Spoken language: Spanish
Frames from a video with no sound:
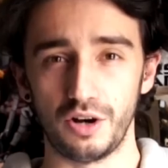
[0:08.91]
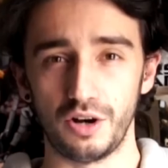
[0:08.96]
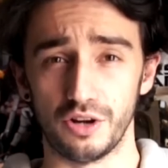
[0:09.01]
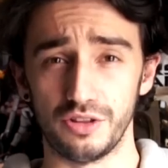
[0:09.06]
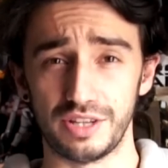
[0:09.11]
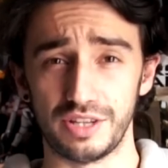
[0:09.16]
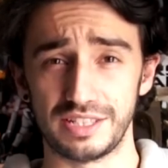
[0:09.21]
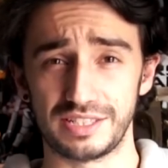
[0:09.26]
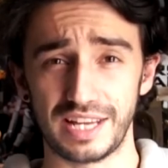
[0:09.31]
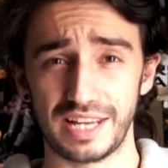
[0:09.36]

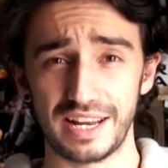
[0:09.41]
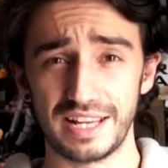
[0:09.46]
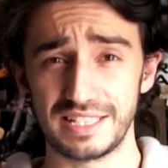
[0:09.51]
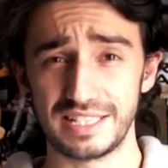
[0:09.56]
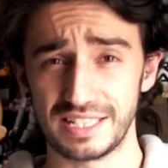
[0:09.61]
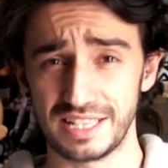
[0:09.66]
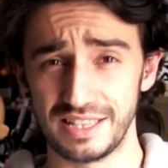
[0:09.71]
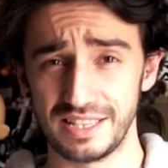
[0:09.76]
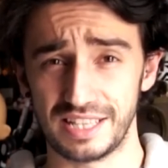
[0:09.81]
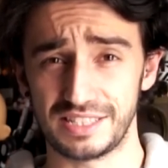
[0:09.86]
Condensar en
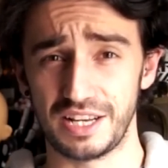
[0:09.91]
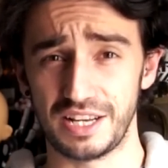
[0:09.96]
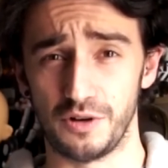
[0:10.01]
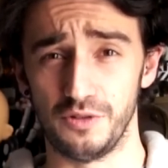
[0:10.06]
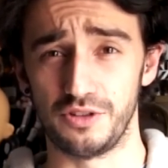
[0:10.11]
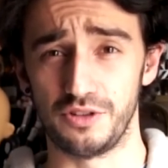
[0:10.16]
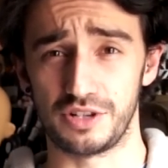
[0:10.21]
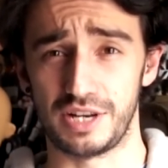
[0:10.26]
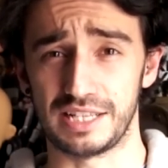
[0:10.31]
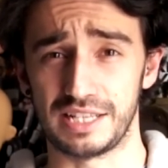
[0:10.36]
60
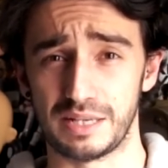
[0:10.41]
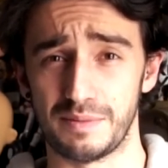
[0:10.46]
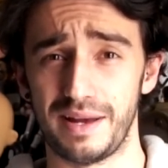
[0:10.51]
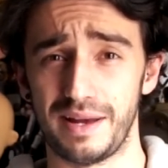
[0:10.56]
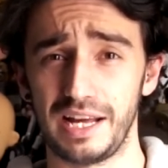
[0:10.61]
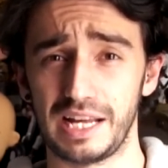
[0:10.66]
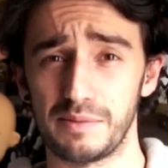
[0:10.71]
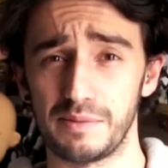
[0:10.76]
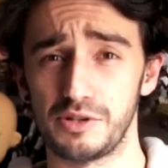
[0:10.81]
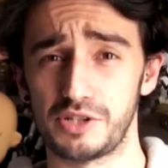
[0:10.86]
segundos la
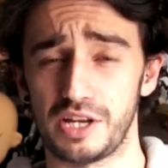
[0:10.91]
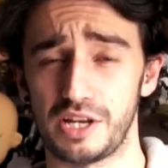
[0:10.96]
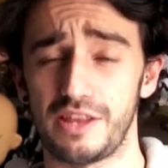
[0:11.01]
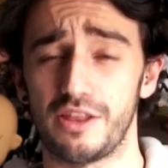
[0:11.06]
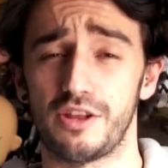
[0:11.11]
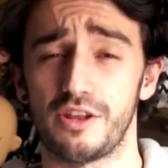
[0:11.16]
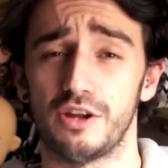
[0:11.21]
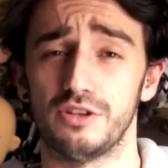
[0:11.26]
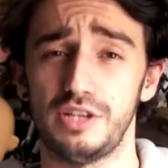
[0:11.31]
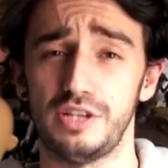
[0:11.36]
semana que hemos
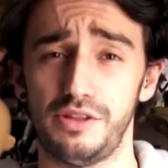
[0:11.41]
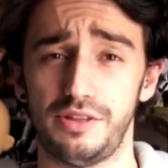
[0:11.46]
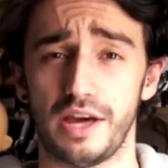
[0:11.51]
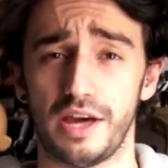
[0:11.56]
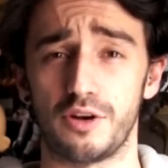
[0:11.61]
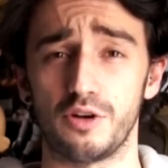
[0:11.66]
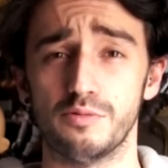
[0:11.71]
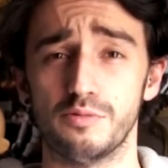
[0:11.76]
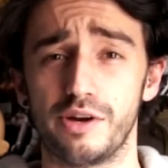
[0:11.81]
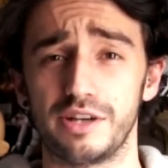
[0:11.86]
tenido de
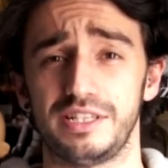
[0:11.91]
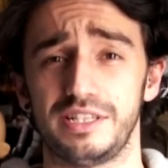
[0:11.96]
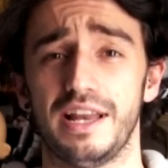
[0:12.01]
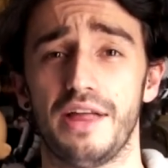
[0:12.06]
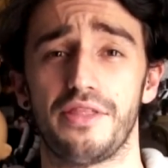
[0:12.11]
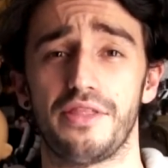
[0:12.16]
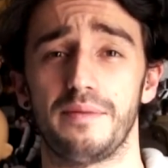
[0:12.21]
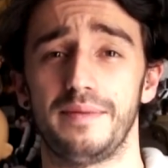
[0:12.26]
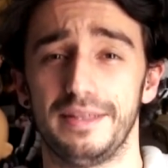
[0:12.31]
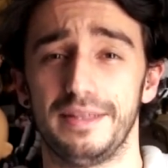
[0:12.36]
noticias, rumores y
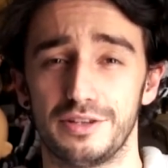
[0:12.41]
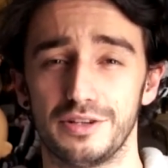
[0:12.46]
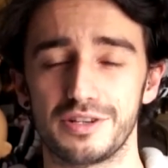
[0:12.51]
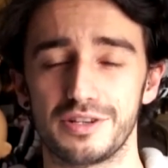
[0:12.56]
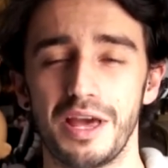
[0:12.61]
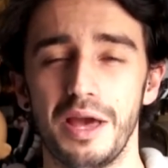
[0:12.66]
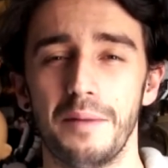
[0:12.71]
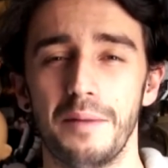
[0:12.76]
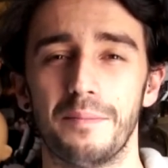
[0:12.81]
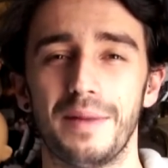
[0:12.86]

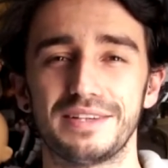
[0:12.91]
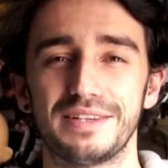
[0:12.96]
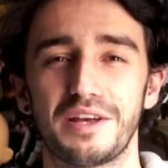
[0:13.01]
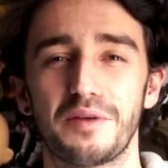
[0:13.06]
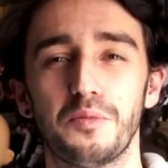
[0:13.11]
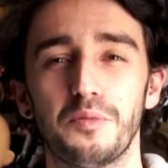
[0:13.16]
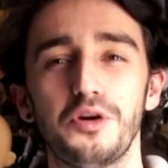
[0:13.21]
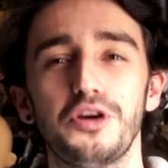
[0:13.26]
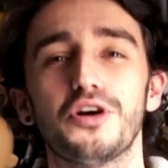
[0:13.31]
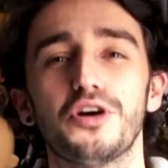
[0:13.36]
lanzamientos va a
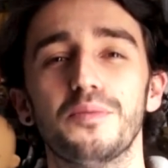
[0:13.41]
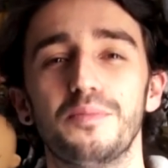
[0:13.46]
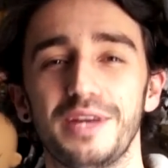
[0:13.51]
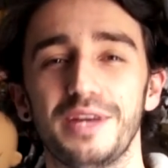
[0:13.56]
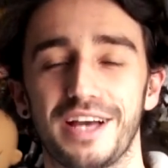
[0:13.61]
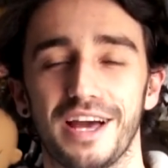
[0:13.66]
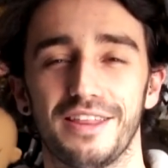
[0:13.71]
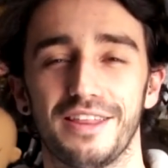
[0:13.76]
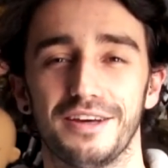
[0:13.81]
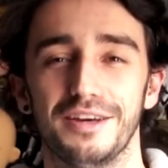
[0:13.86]
ser muy
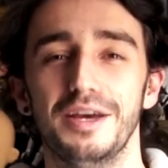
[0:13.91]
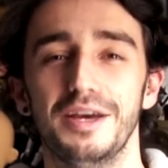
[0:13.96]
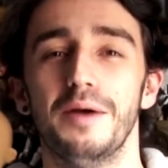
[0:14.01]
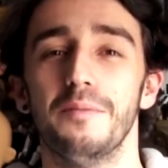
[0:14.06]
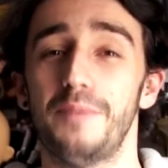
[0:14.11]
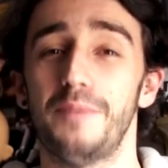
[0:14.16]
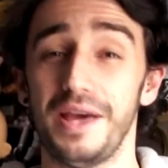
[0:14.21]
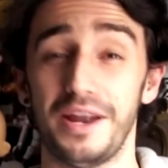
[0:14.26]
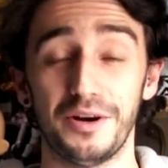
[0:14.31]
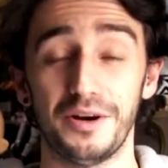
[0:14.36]
complicada,
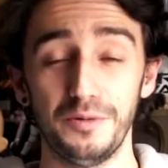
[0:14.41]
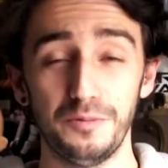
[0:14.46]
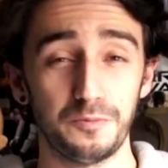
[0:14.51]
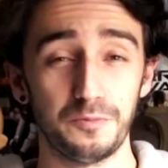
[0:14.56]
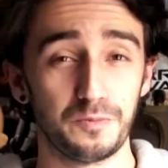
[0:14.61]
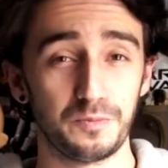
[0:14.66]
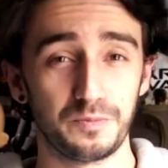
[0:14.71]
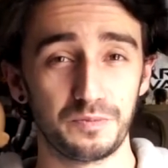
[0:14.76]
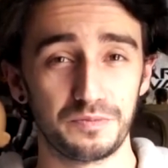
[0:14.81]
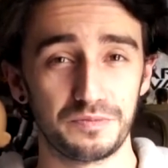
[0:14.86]
pero...
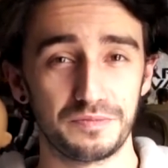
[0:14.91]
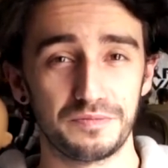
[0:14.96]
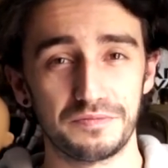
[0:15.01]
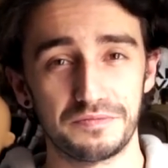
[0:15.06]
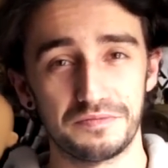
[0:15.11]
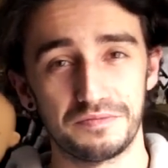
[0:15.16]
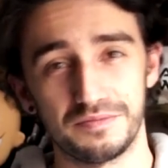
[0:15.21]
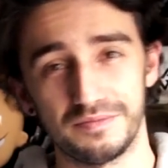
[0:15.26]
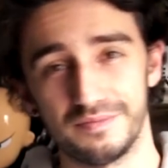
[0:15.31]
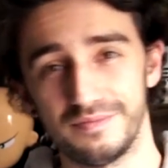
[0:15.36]

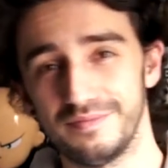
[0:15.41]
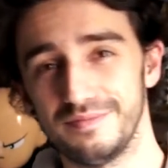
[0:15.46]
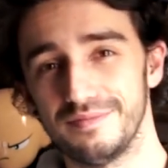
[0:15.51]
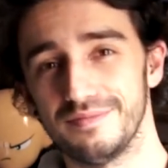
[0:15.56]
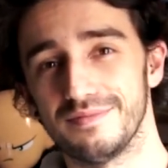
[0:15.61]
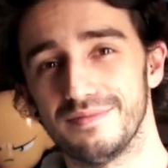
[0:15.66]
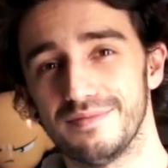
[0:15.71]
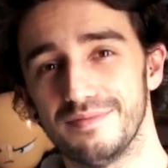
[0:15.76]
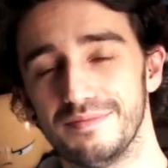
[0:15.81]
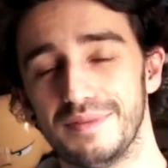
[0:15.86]

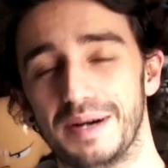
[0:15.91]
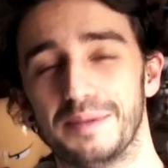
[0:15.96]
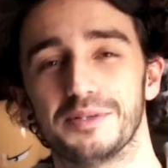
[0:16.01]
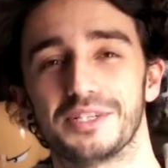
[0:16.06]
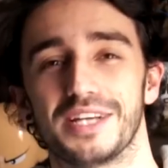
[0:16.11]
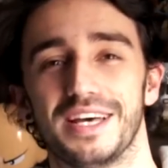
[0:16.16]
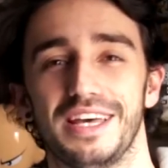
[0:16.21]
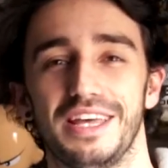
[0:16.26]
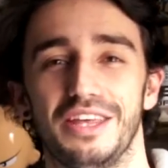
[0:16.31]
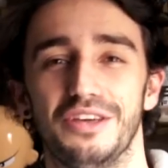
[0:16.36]

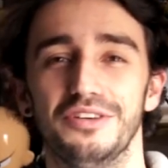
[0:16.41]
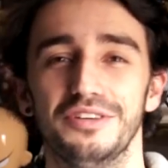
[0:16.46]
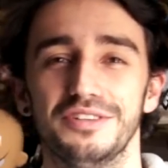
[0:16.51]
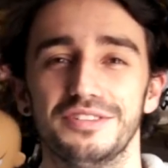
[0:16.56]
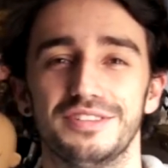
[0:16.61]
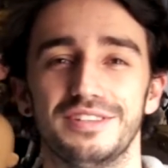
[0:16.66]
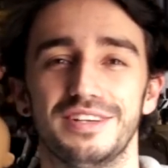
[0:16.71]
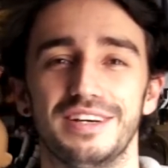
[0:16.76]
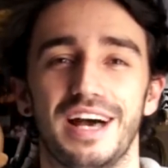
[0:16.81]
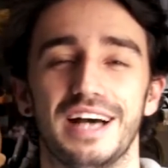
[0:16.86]
Vamos a ello.
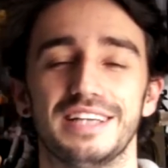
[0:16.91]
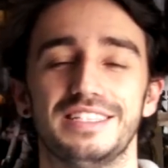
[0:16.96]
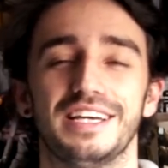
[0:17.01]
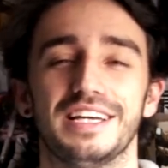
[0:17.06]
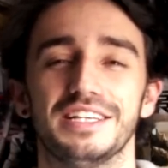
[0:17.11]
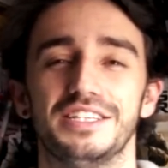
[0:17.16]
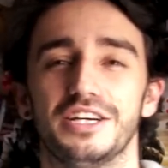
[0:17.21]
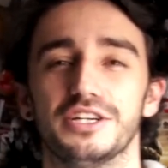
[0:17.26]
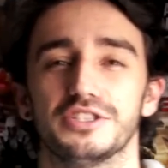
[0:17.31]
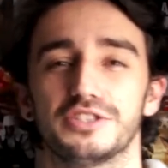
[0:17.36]
Así
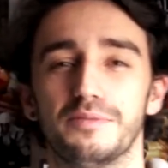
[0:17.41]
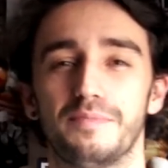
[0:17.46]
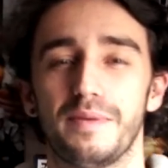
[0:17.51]
que chicos,